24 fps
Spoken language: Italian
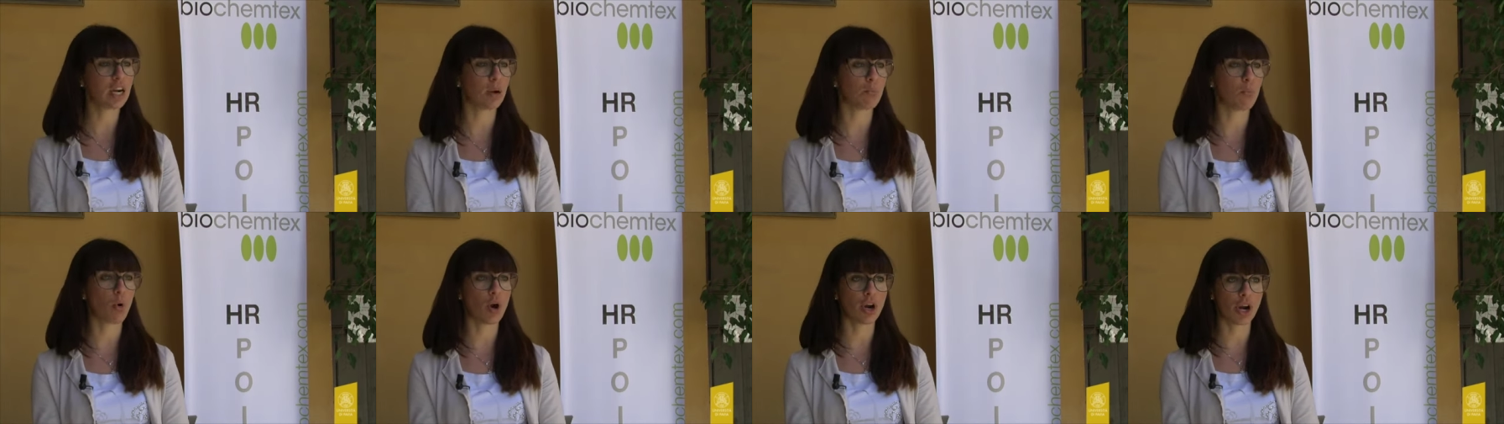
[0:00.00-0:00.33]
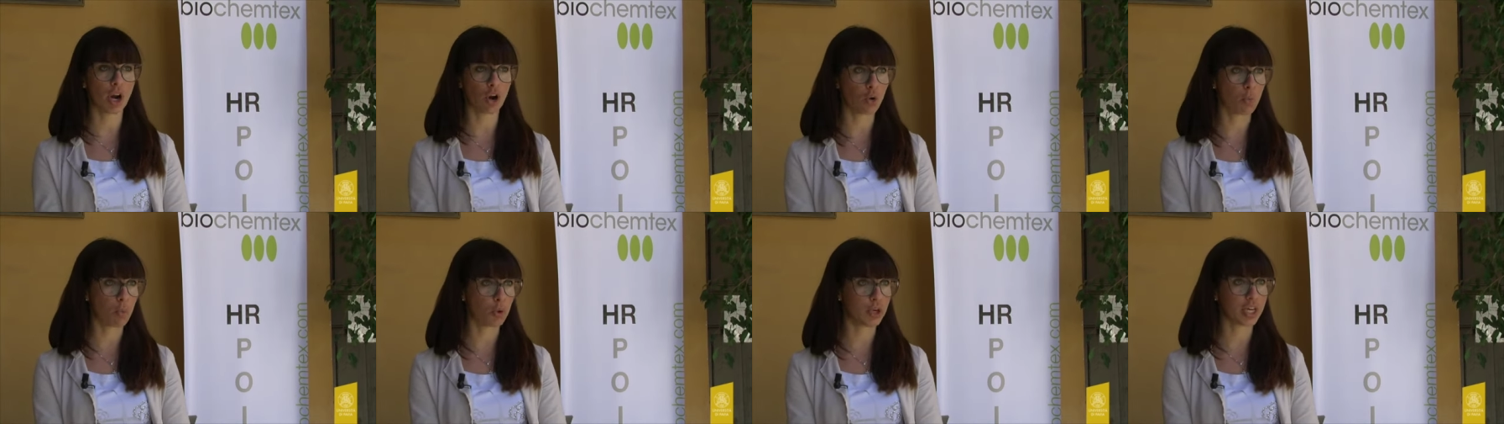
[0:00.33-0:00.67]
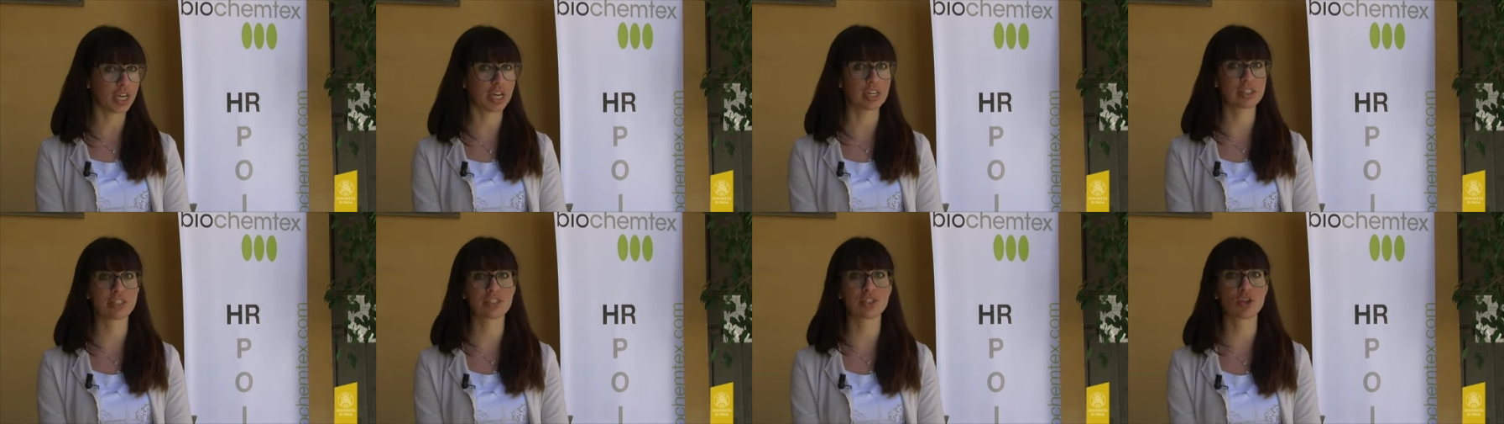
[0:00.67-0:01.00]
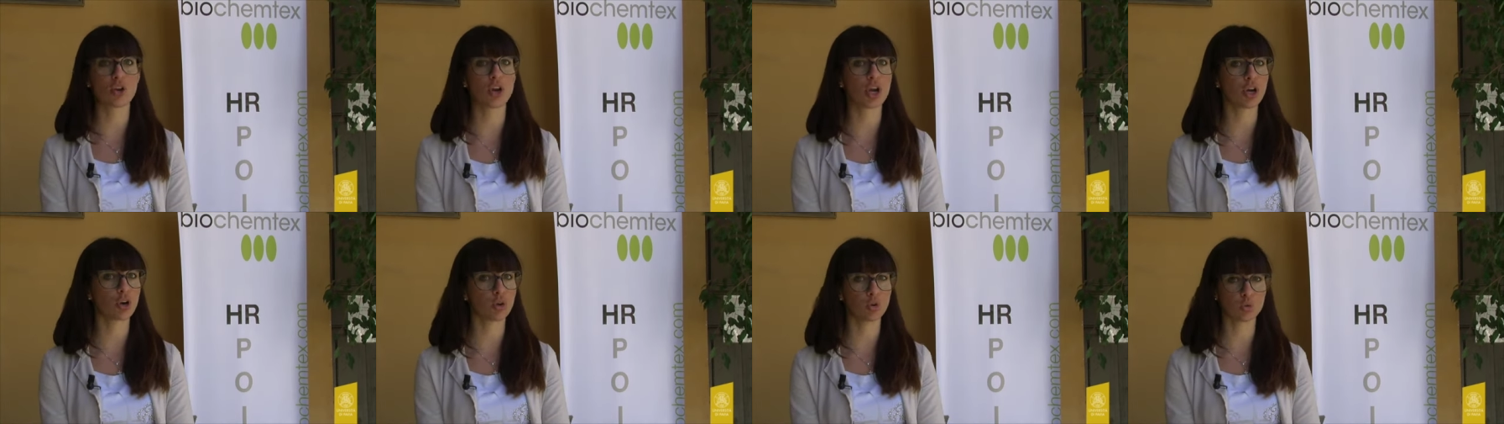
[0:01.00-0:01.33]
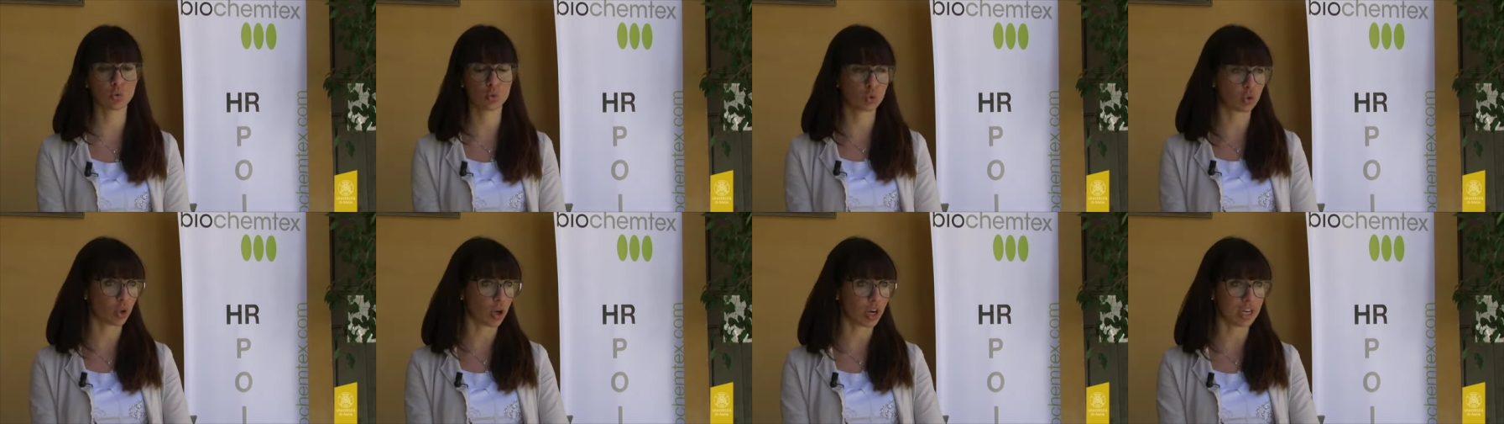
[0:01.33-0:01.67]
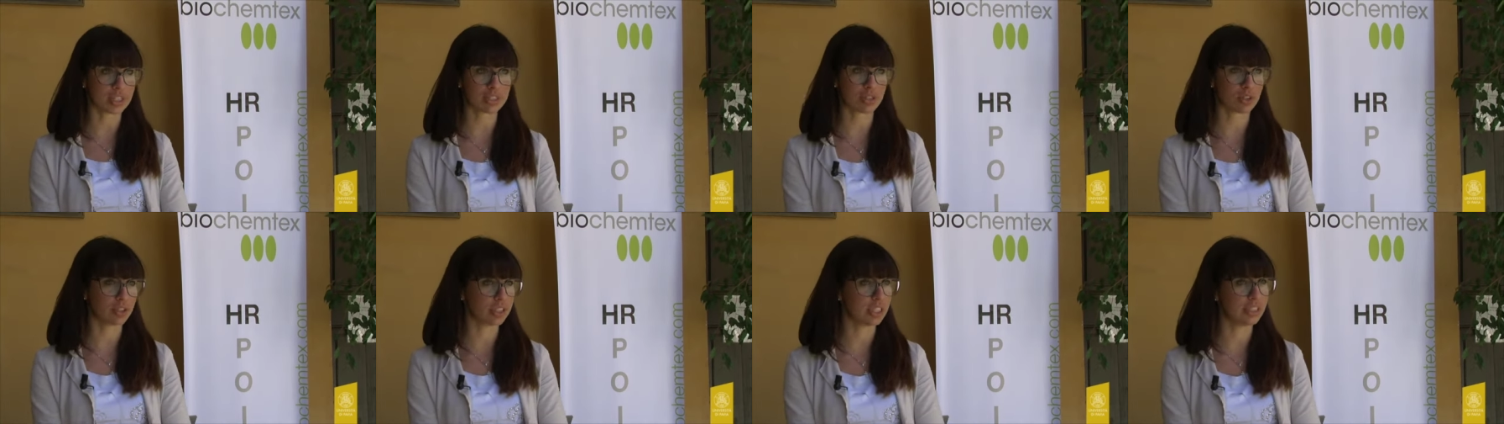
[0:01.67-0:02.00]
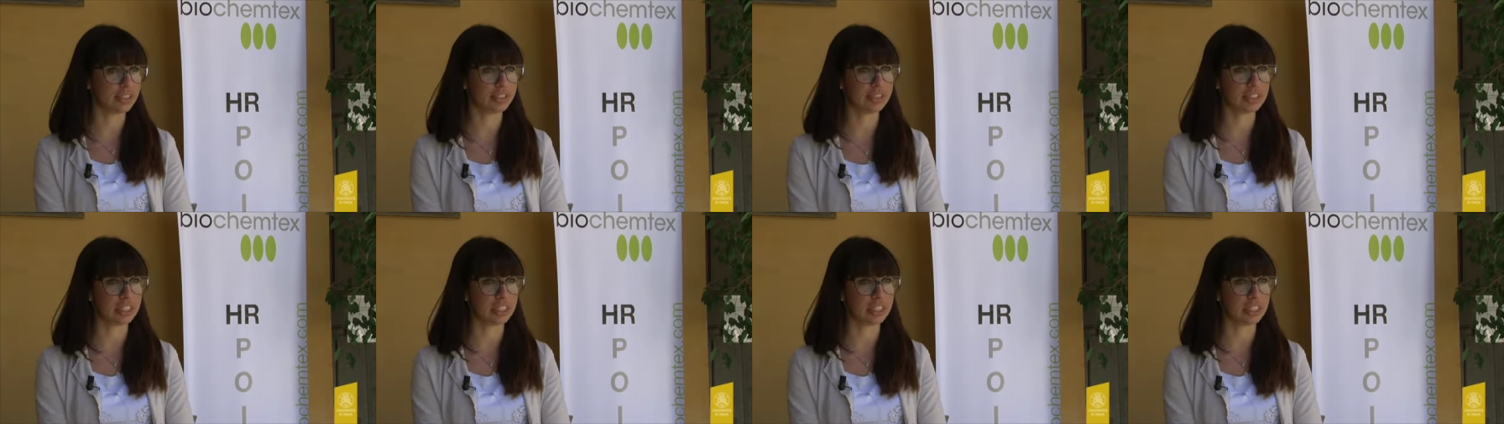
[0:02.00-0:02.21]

la buona comunicazione con tutto il resto del